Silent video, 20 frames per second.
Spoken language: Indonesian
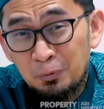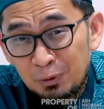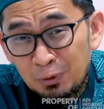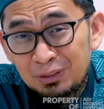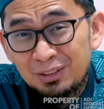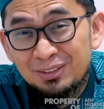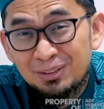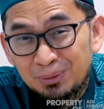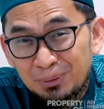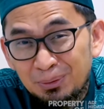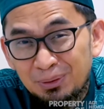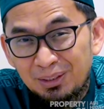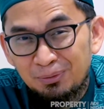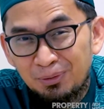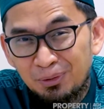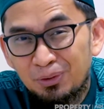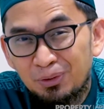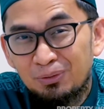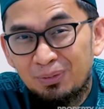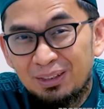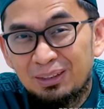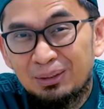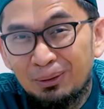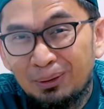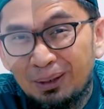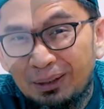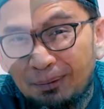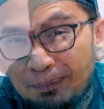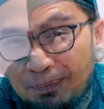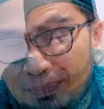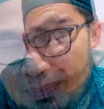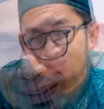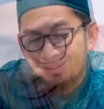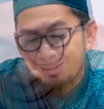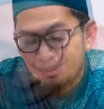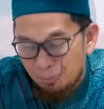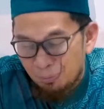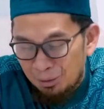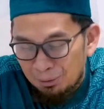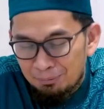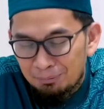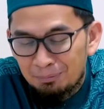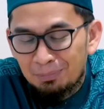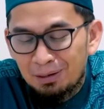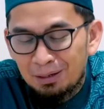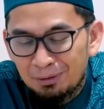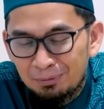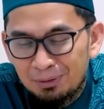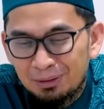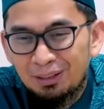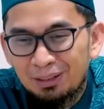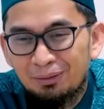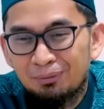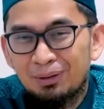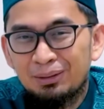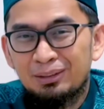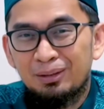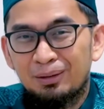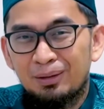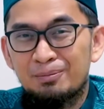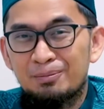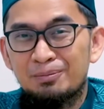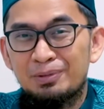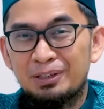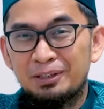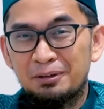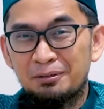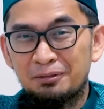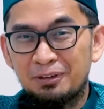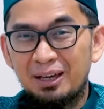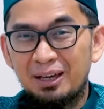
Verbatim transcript: pun sesungguhnya butuh bantuan. Wa amma bi ni'mati rabbika